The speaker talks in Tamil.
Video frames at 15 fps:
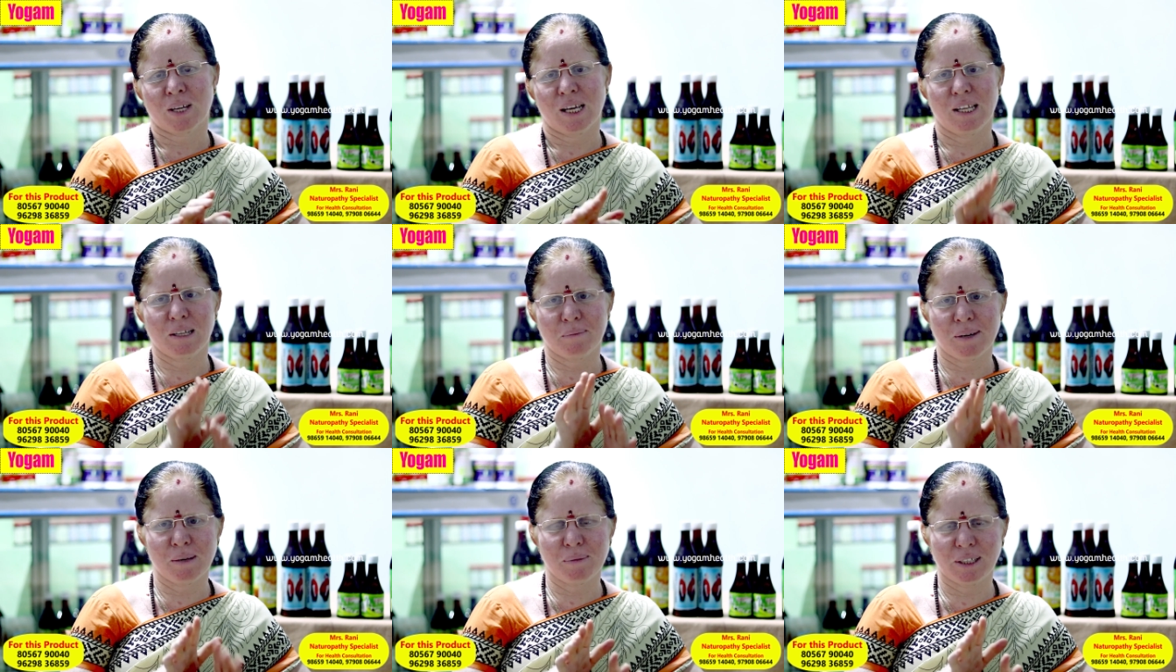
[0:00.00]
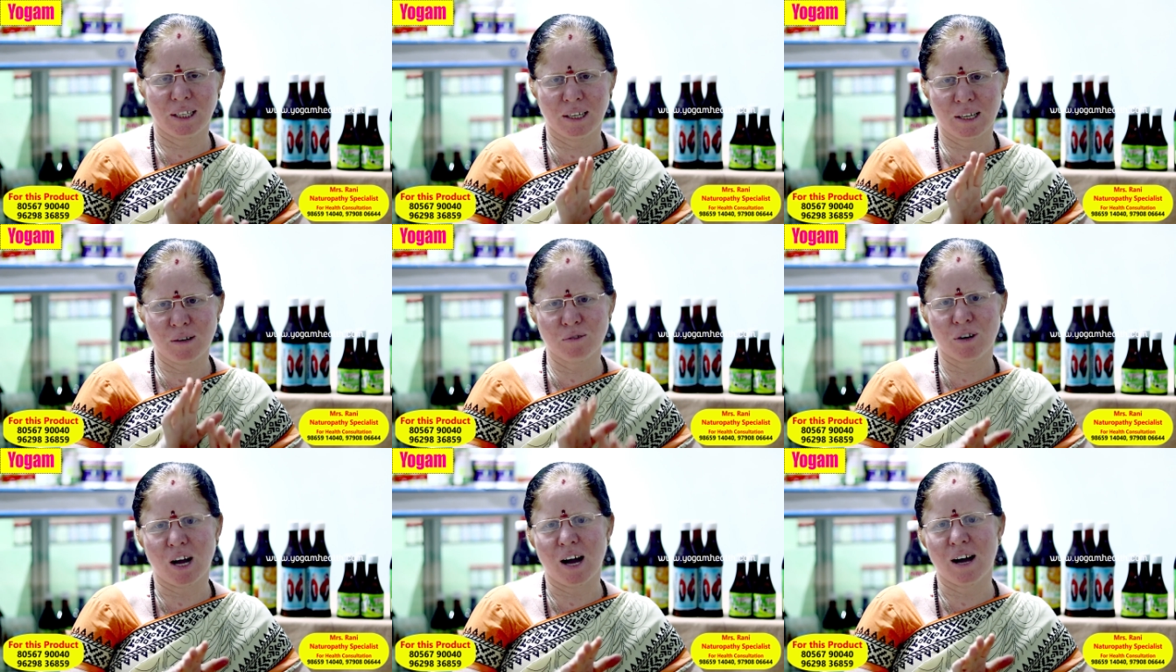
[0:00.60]
இதுக்கு மேலே பார்த்தீங்கன்னா
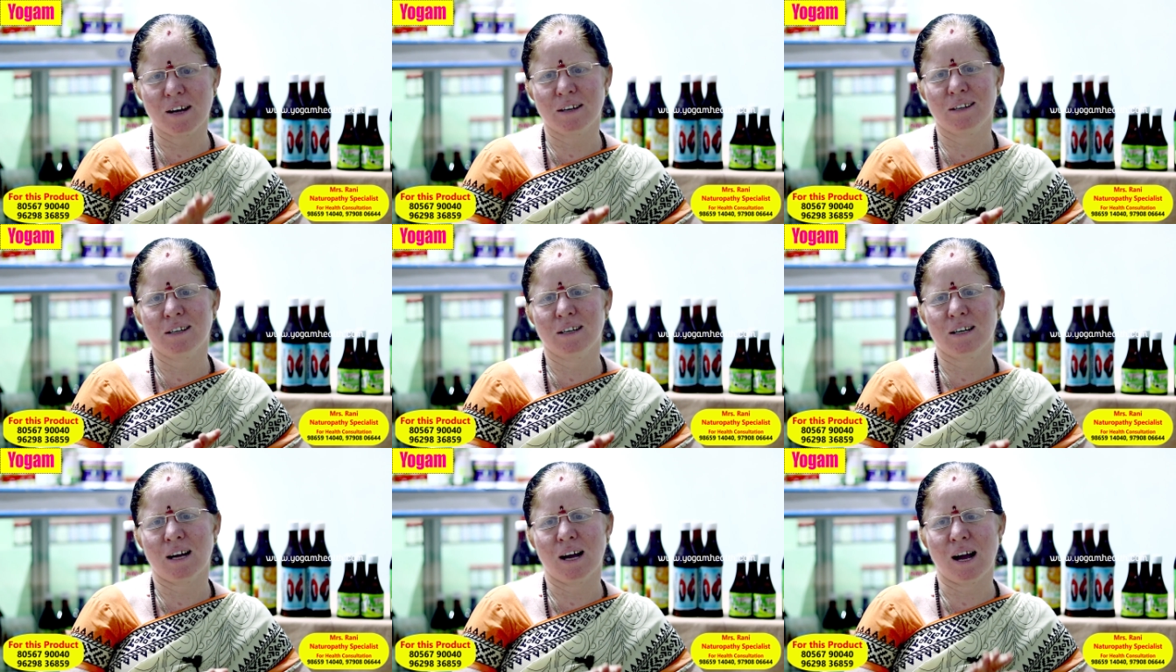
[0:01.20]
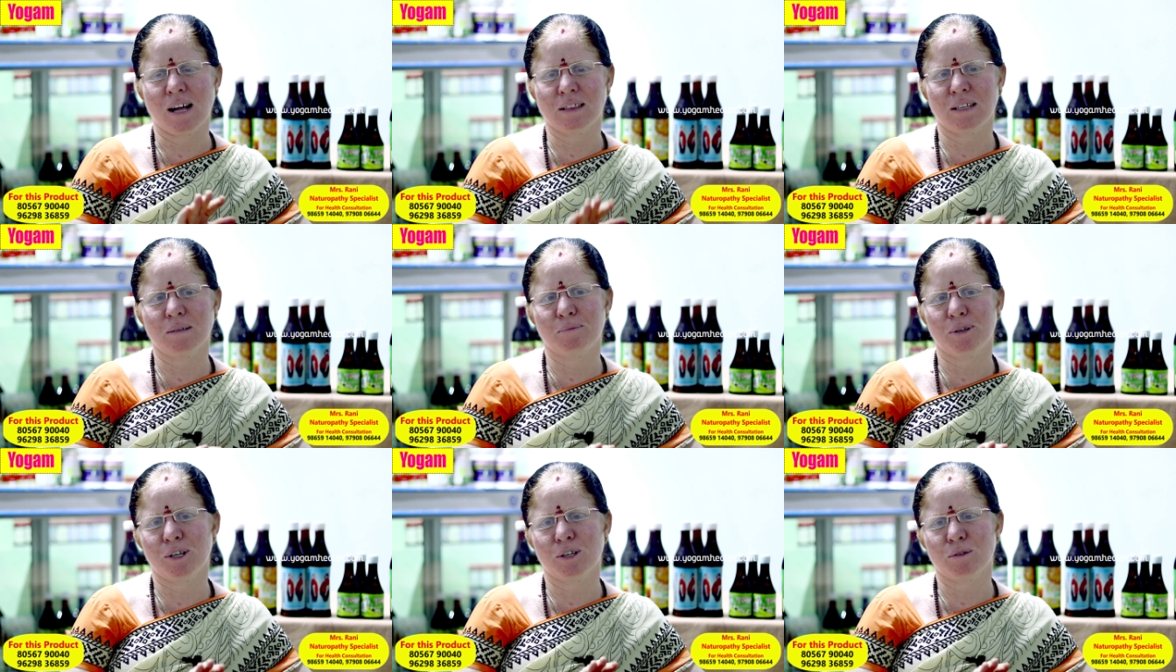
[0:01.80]
ஒரு ஆறு இருக்குன்னா ஆற்றுல
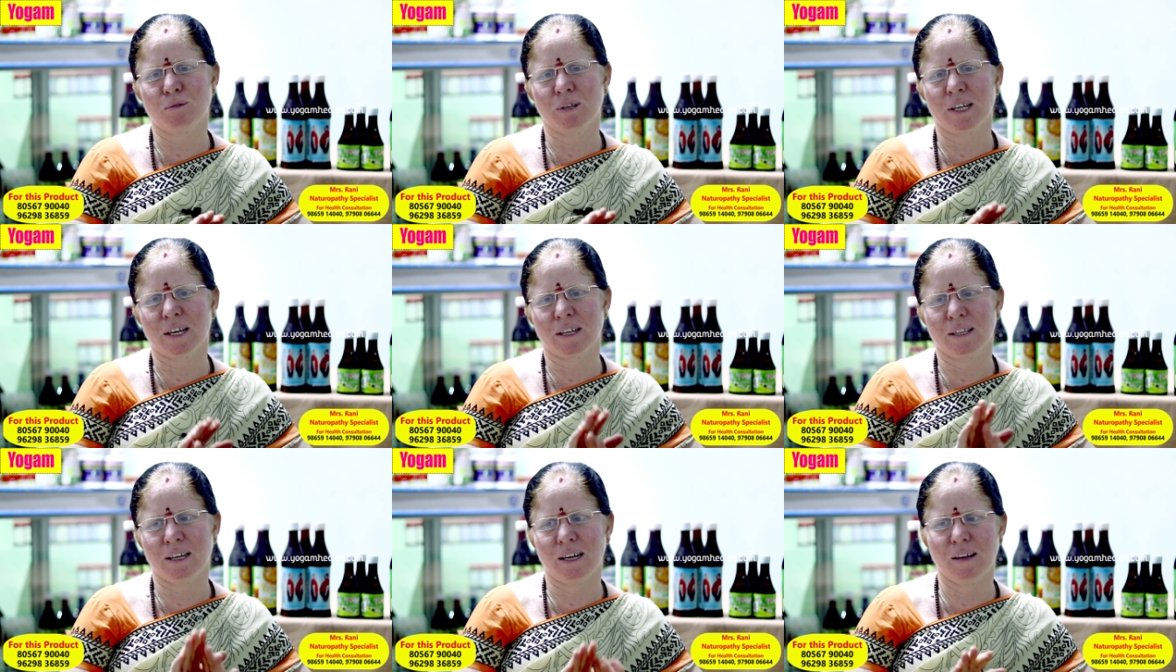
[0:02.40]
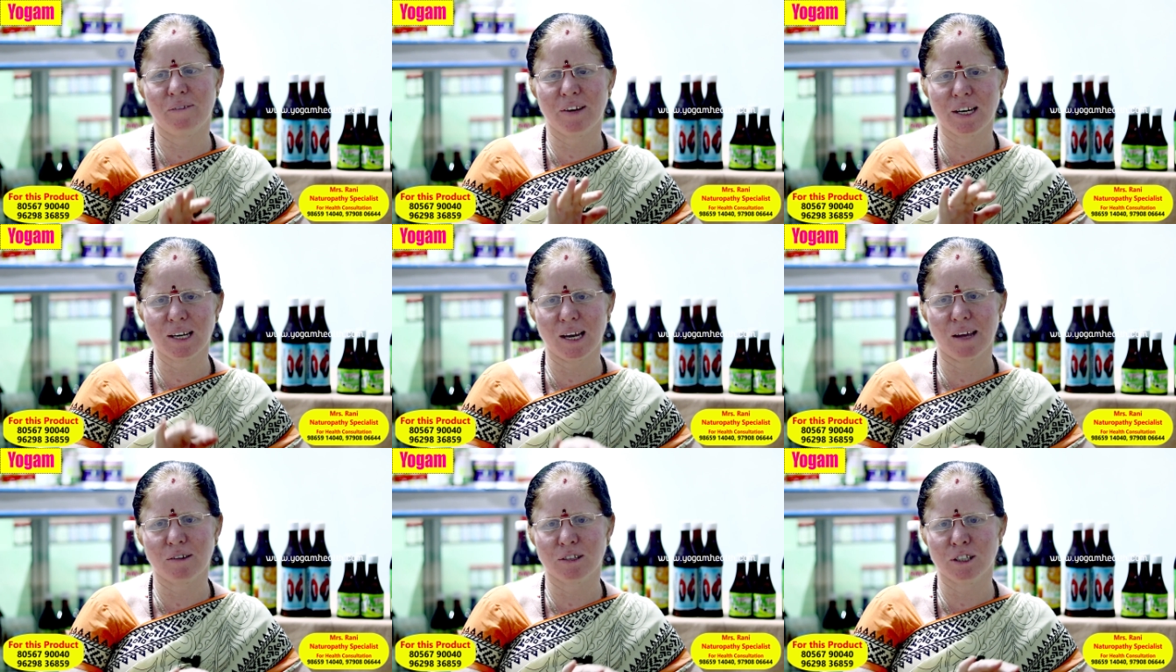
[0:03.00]
போய் குளிக்கிறது இல்லை
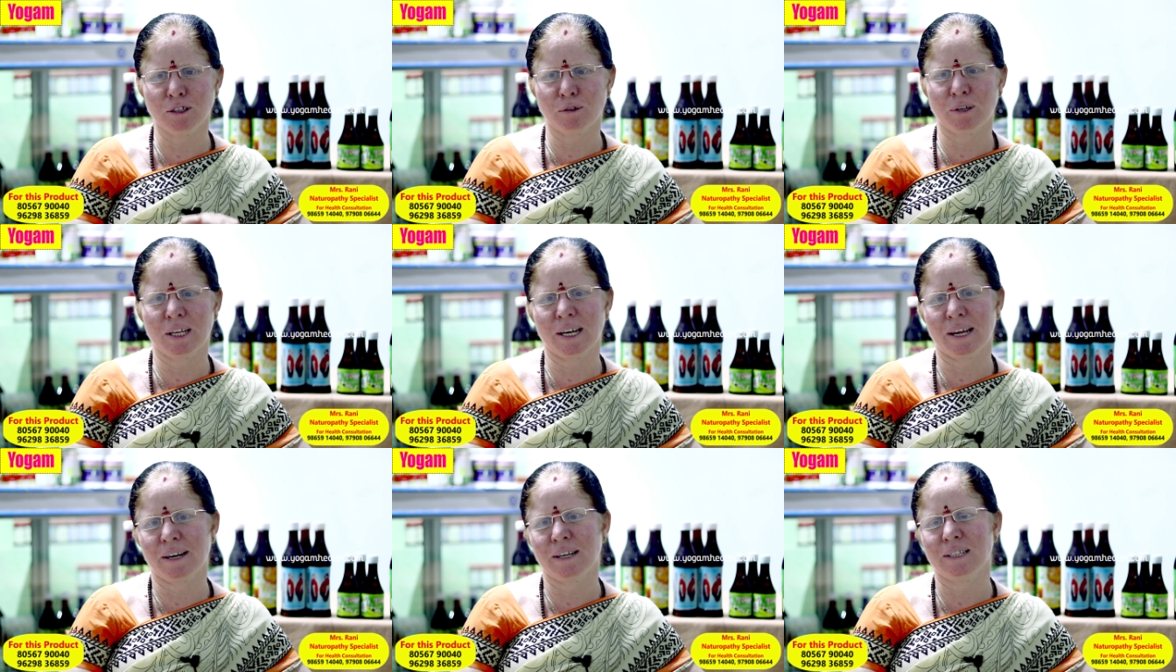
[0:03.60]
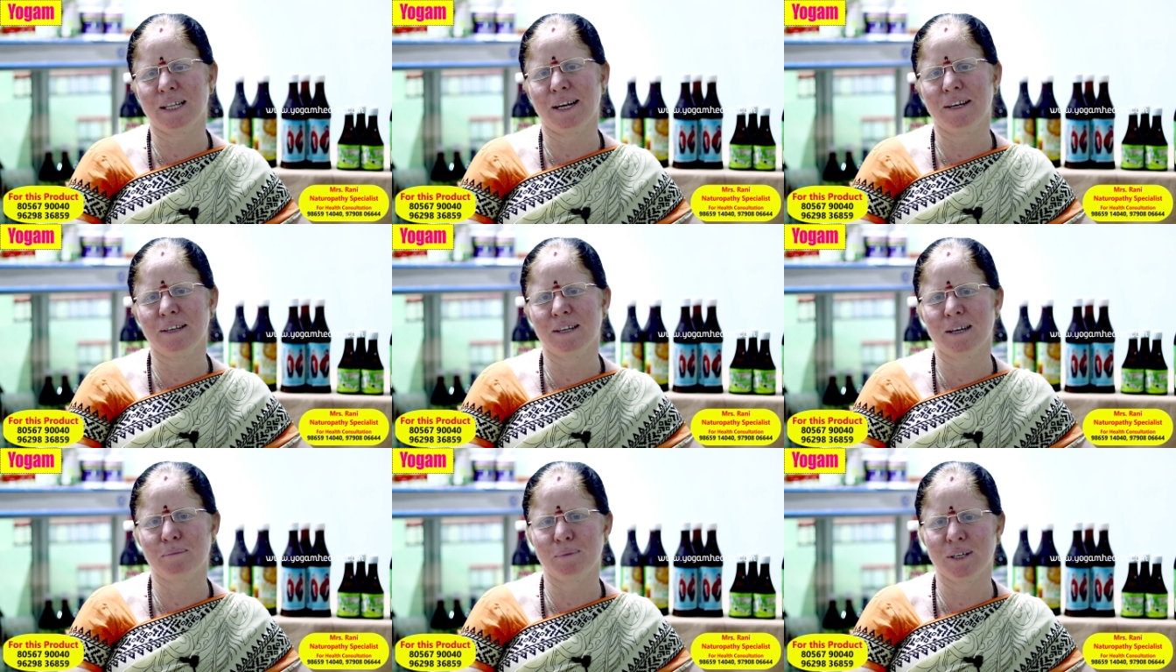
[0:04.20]
வீட்லேயே வந்து தொட்டி நிறைய தண்ணி
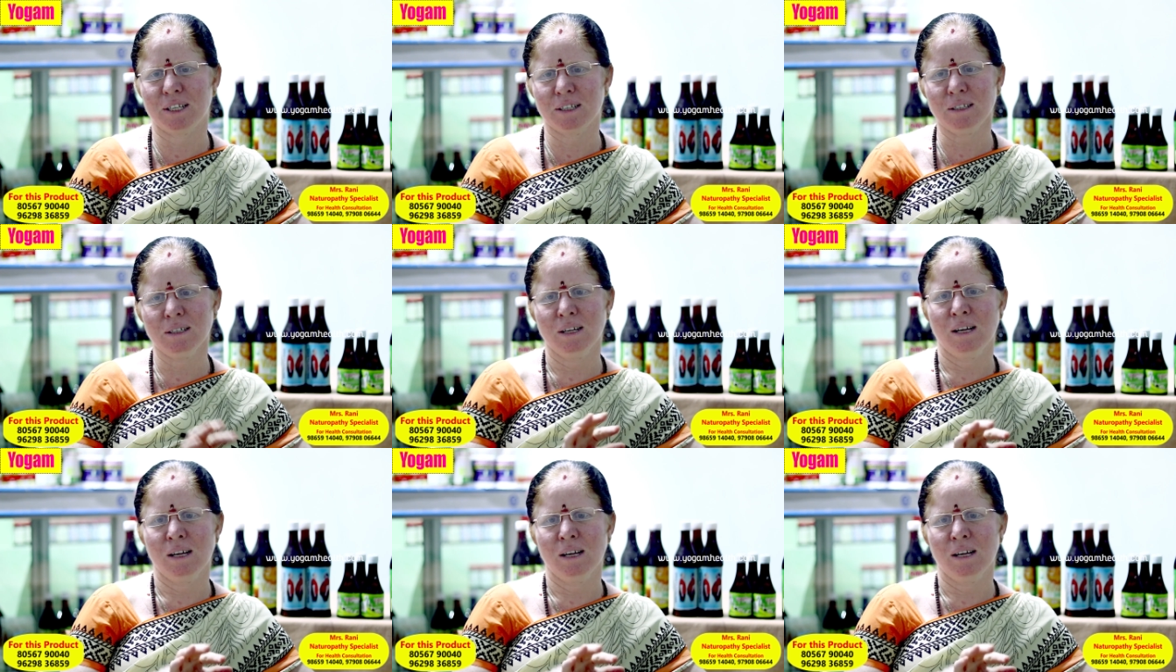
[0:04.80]
நிரப்பிட்டு